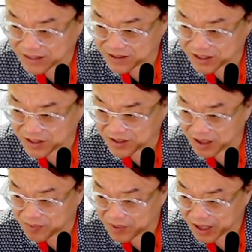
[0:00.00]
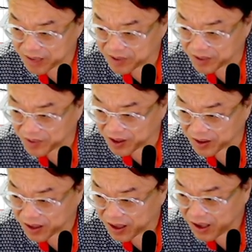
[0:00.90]
14,000원 이틀
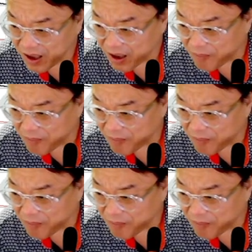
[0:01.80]
해버리면